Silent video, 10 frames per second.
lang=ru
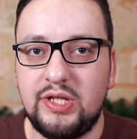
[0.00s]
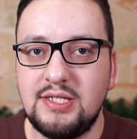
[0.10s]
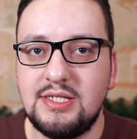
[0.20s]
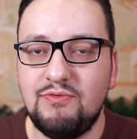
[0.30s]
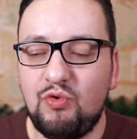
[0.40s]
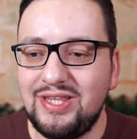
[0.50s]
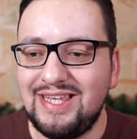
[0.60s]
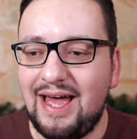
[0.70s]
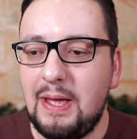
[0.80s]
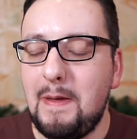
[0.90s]
нас
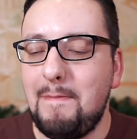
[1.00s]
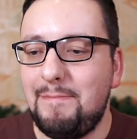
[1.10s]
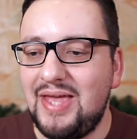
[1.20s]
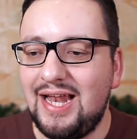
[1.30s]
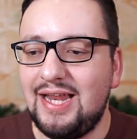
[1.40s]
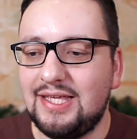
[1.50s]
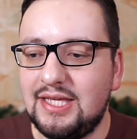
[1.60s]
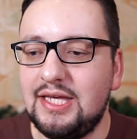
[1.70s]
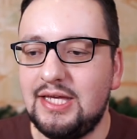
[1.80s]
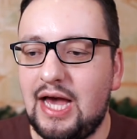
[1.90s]
сегодня
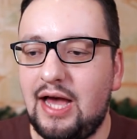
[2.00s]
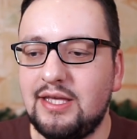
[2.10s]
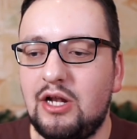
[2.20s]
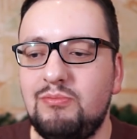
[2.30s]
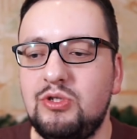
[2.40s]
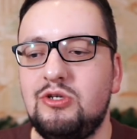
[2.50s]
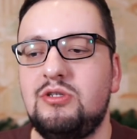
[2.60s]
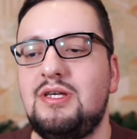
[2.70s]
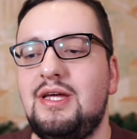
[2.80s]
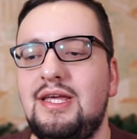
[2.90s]
Бельгия. Я люблю
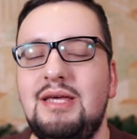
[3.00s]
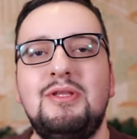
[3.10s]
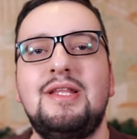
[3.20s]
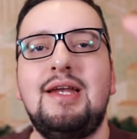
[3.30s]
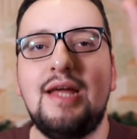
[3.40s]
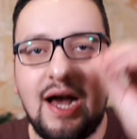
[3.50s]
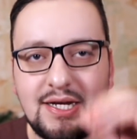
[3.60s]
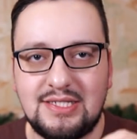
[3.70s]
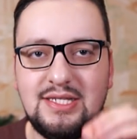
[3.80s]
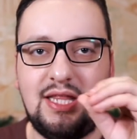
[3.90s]
делать э, именно
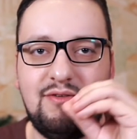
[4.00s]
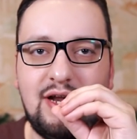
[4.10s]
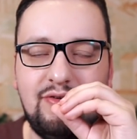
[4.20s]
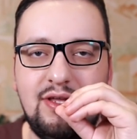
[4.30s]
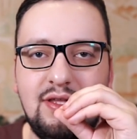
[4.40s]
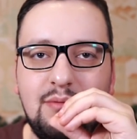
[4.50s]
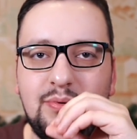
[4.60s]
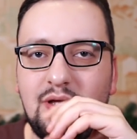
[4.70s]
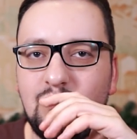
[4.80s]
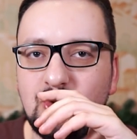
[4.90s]
реакции на Евровидение,
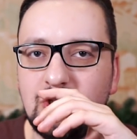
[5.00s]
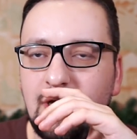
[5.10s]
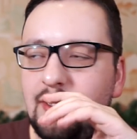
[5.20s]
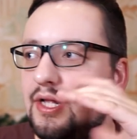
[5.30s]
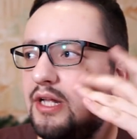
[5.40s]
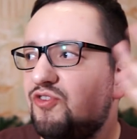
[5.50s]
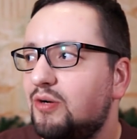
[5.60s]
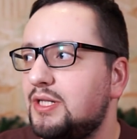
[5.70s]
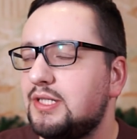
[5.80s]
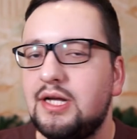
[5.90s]
потому что этот
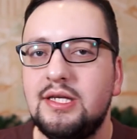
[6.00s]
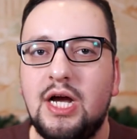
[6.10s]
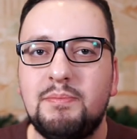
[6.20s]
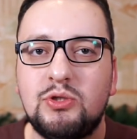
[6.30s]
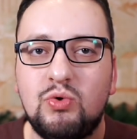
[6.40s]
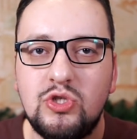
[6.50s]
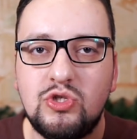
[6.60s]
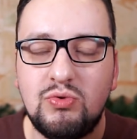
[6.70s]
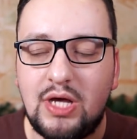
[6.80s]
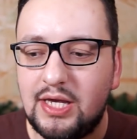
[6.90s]
формат как-никак подходит
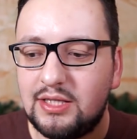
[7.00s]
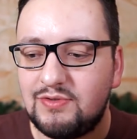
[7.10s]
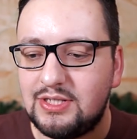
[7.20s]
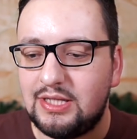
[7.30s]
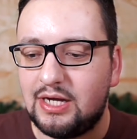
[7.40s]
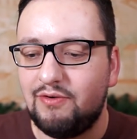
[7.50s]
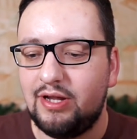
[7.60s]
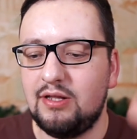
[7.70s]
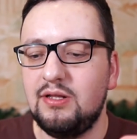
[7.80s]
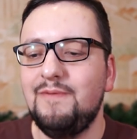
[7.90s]
сюда. Я это всегда
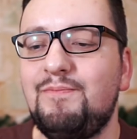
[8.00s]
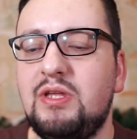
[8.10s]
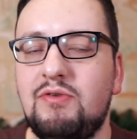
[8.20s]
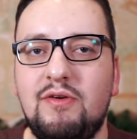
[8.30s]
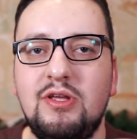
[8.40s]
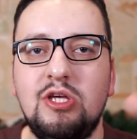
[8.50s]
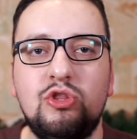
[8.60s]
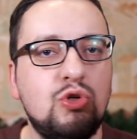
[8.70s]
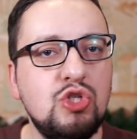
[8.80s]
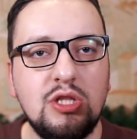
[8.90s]
говорил. На Евровидении
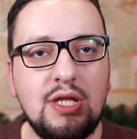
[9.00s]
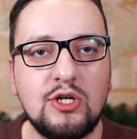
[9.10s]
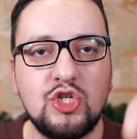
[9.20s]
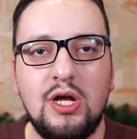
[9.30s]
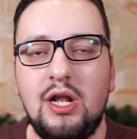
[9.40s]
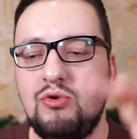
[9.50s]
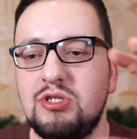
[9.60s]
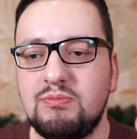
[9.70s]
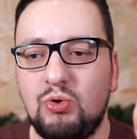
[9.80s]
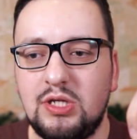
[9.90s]
точно так же.
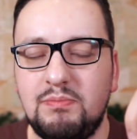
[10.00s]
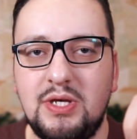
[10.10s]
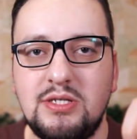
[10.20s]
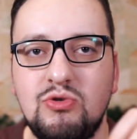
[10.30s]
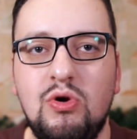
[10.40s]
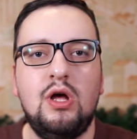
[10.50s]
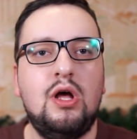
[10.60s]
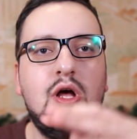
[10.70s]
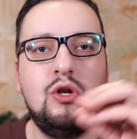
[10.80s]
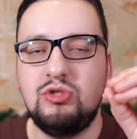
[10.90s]
Люди смотрят песню,
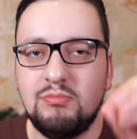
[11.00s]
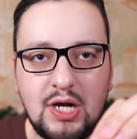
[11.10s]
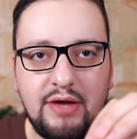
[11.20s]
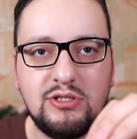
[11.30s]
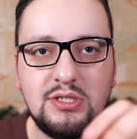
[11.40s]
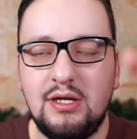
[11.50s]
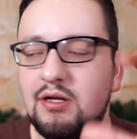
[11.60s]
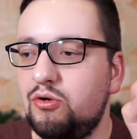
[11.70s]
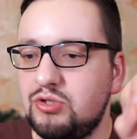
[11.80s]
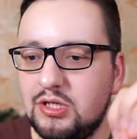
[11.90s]
людям нравится,
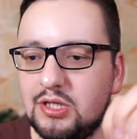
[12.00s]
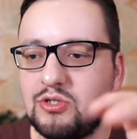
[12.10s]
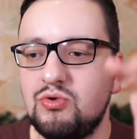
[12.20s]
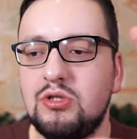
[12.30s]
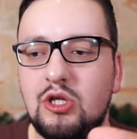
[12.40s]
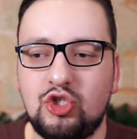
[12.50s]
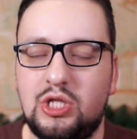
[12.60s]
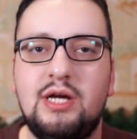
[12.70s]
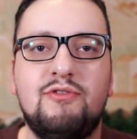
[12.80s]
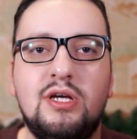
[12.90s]
люди голосуют, человек